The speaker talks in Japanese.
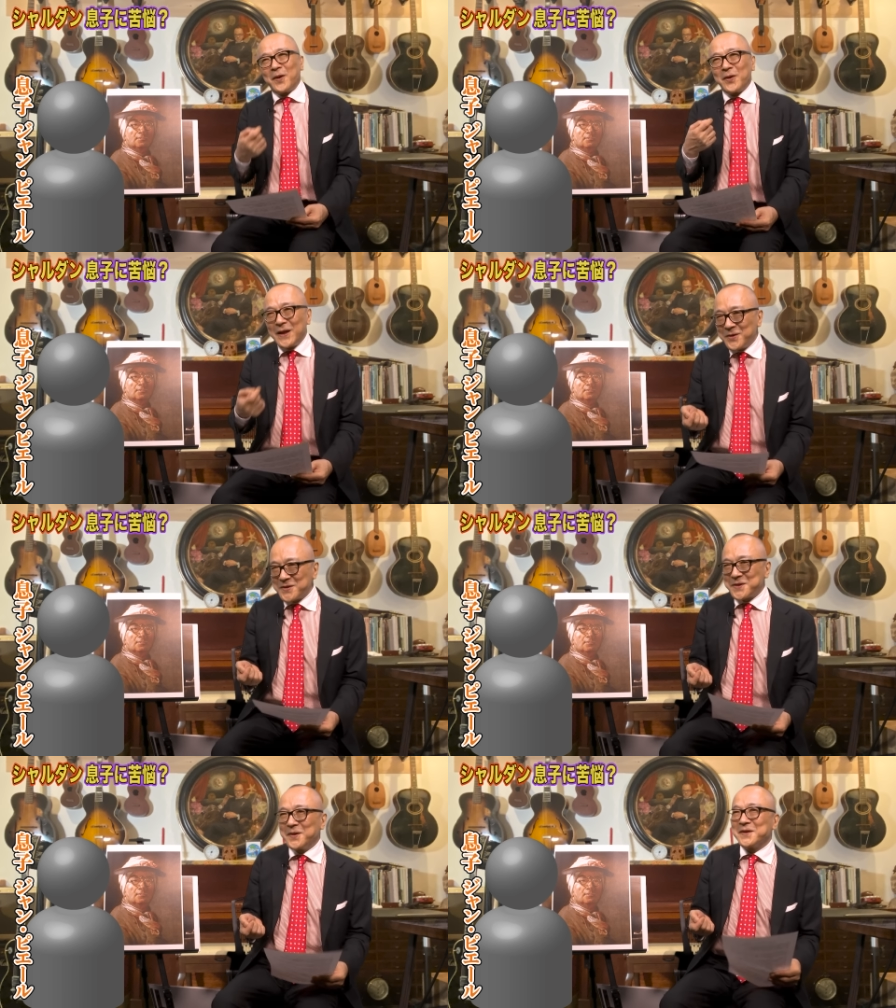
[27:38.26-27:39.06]
れ俺
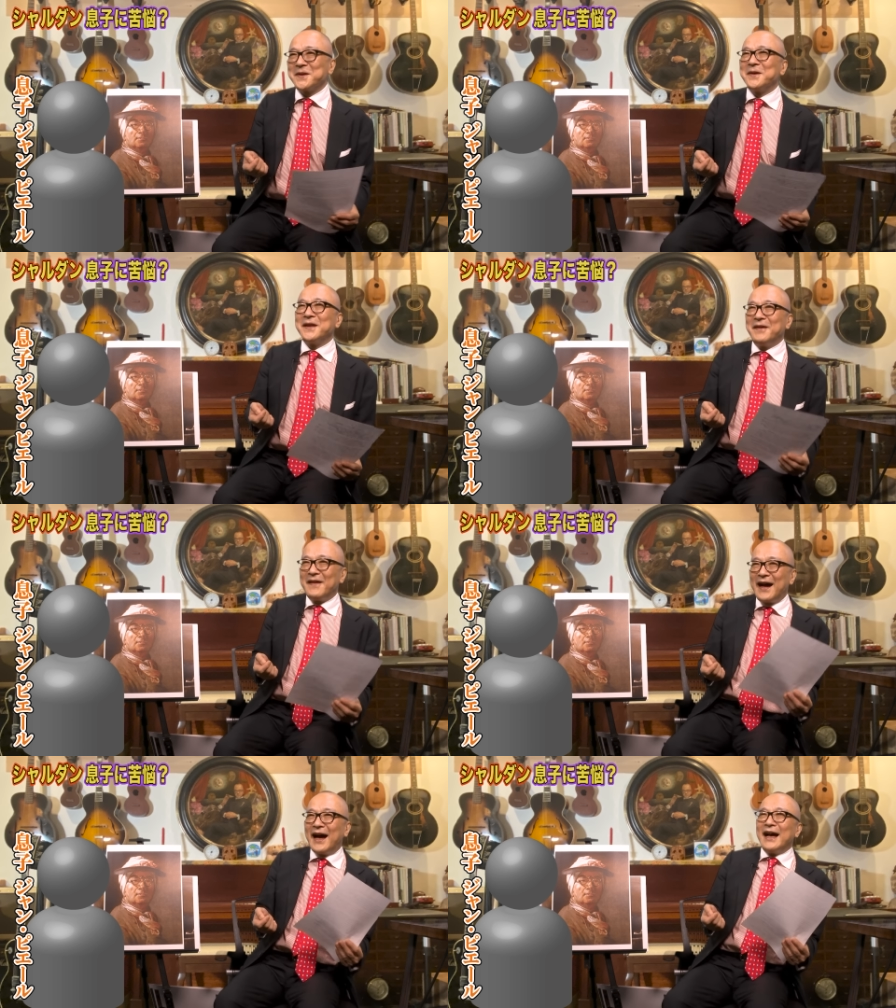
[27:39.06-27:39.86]
の想像で
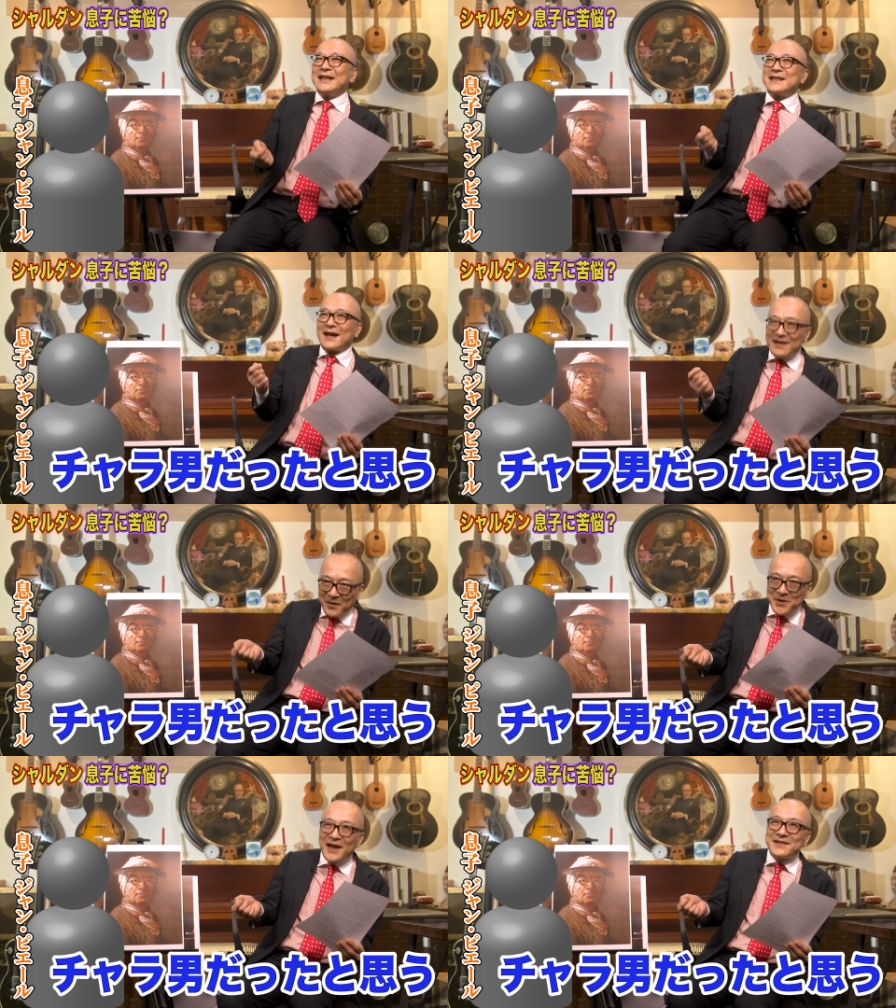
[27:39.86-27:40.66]
は
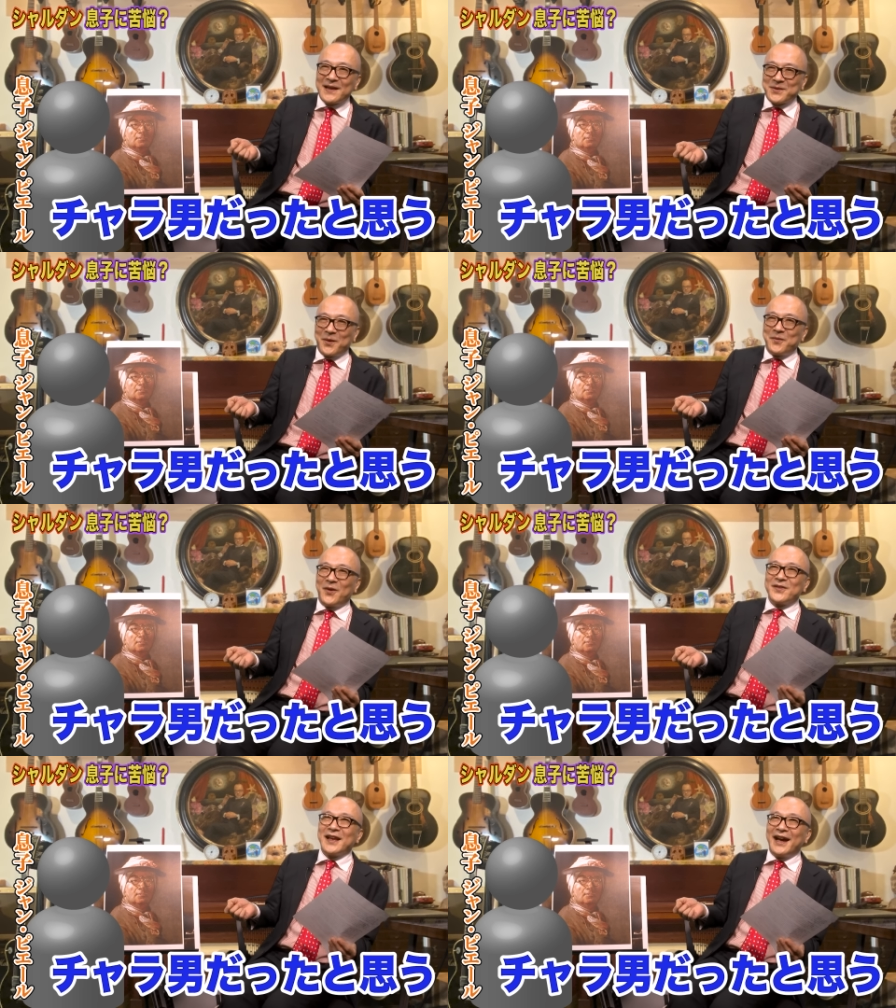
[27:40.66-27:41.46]
チャラ男だったと
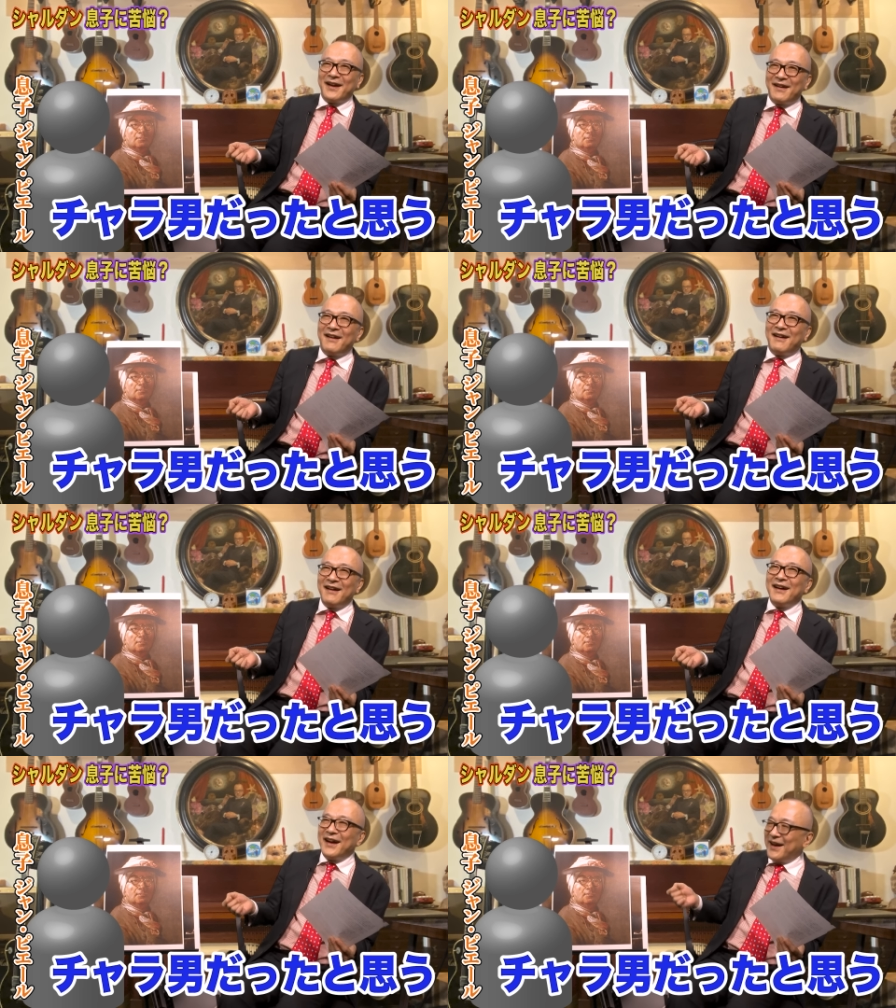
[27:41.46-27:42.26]
思うんだ
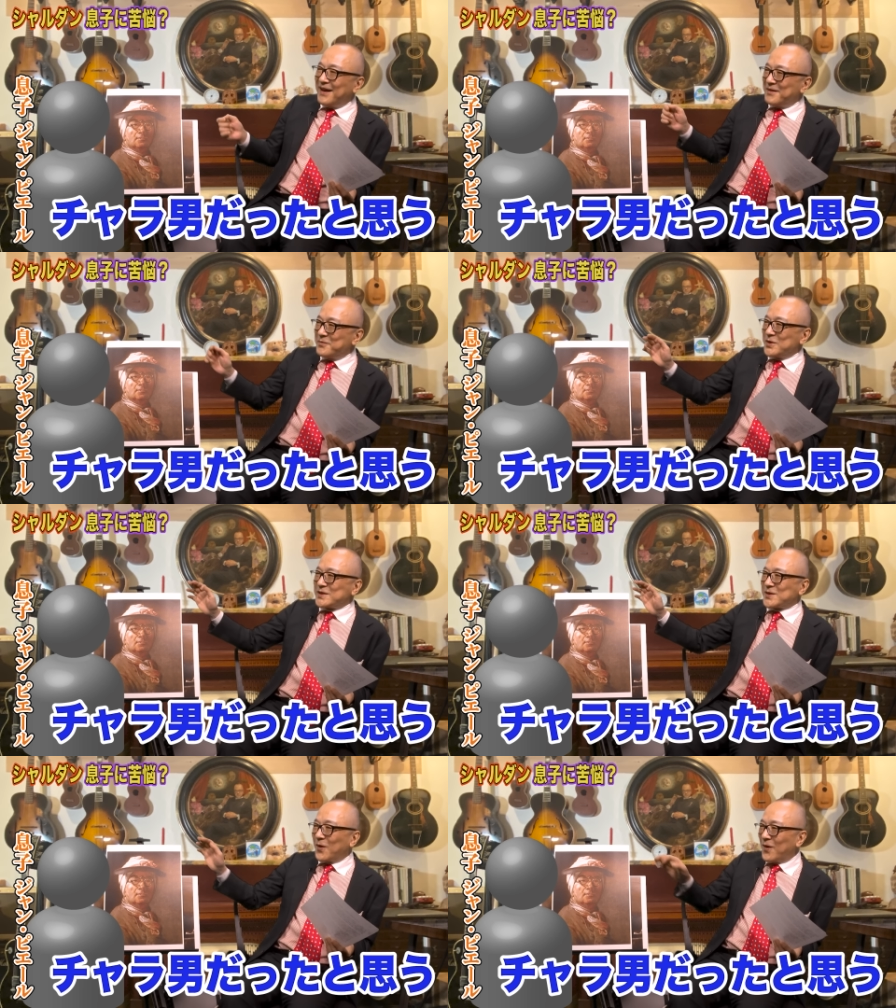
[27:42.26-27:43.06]
よ。
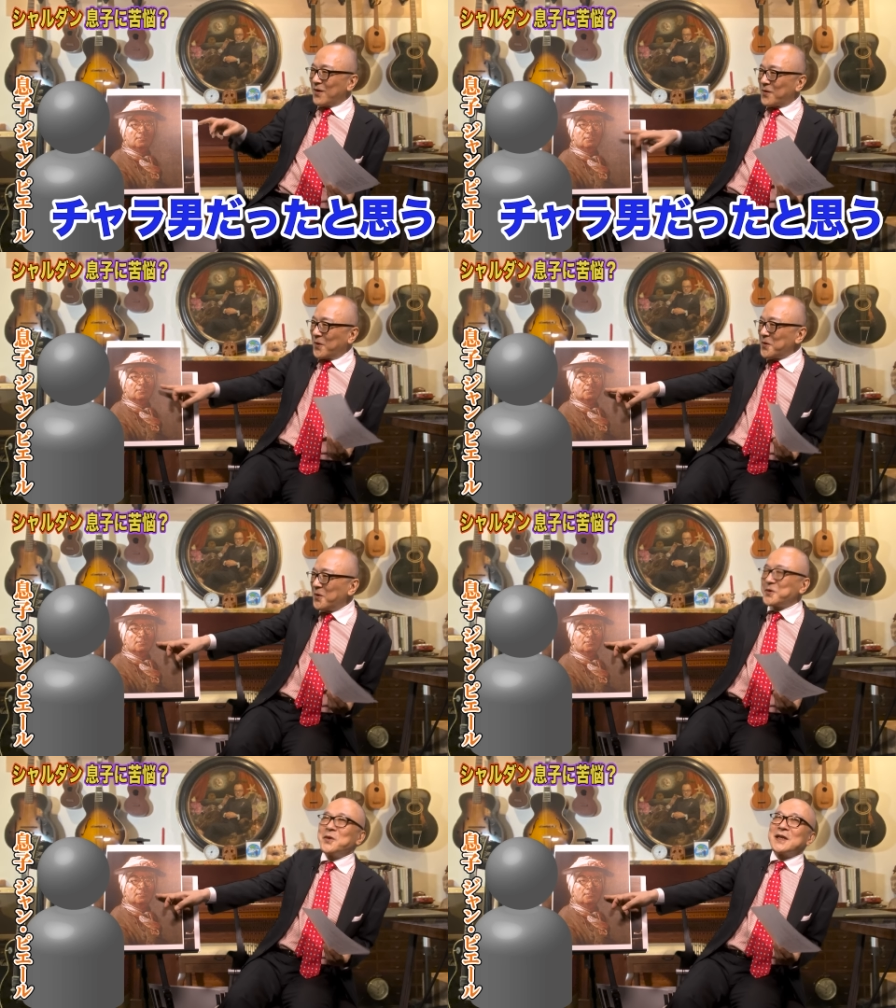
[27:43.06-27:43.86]
息子このお父